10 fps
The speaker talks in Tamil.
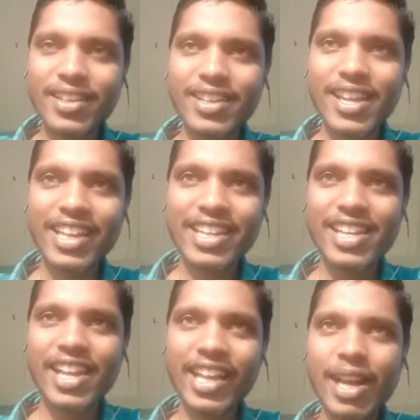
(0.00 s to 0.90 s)
எனக்கு
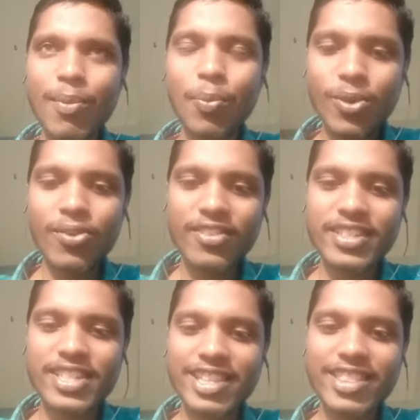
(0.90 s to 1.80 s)
எனக்கெல்லாம் பொதுவாக ஒரு
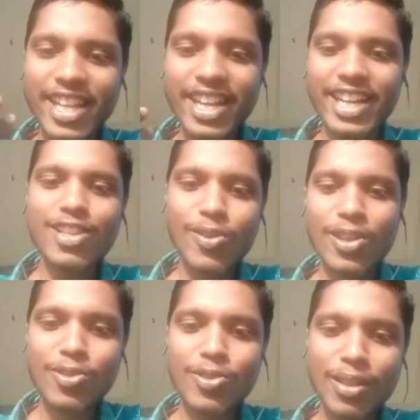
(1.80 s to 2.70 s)
விஷயத்த தியரட்டிக்கலாக
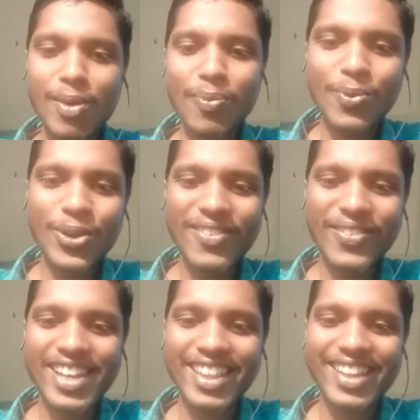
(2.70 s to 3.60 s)
சொன்னால் சுத்தமாக புரியவே
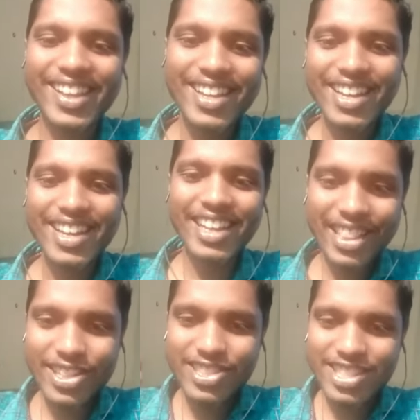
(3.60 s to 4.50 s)
புரியாதுங்க நீங்கள்
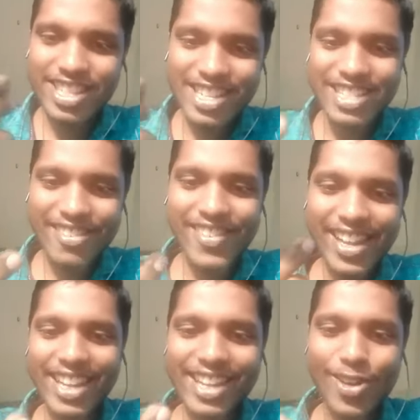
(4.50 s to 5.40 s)
அந்த சின்ன சின்ன
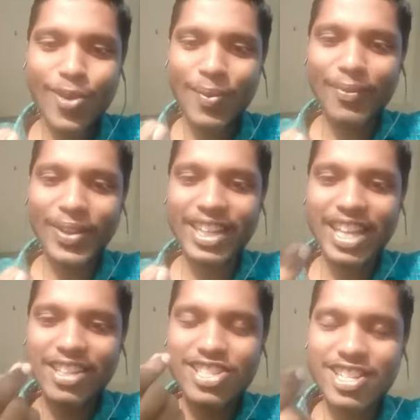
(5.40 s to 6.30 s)
விளக்கங்கள் கொடுப்பீங்க பார்த்தீங்களா
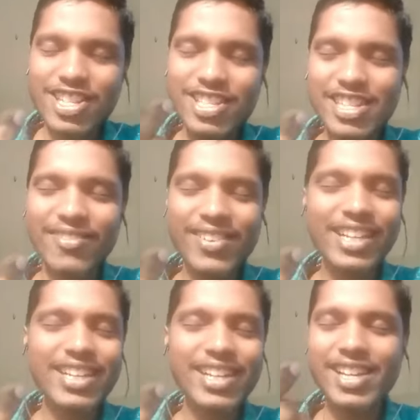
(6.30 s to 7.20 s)
அந்த சின்ன சின்ன
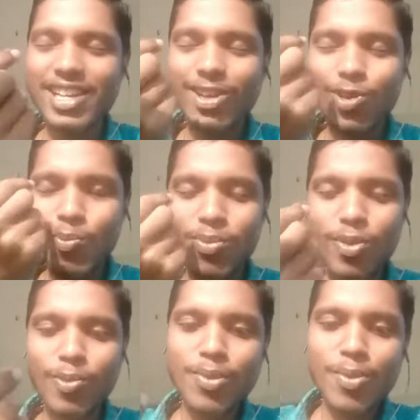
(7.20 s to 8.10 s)
விளக்கங்கள் எனக்கு ரொம்ப
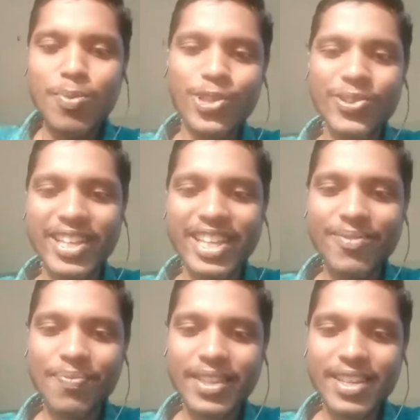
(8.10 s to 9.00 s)
ரொம்ப பிடிக்குங்க
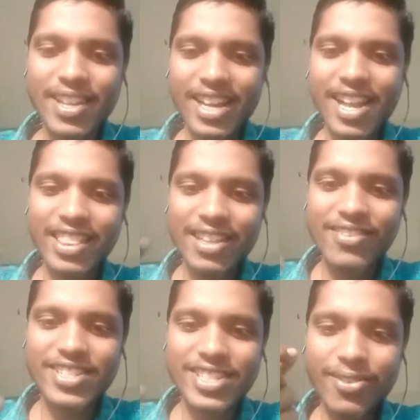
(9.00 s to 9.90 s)
ஏன்னா அந்த
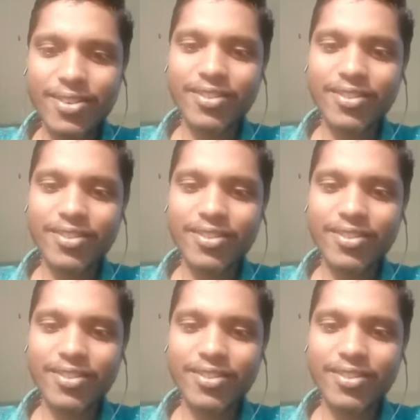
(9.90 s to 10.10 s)
விஷயம்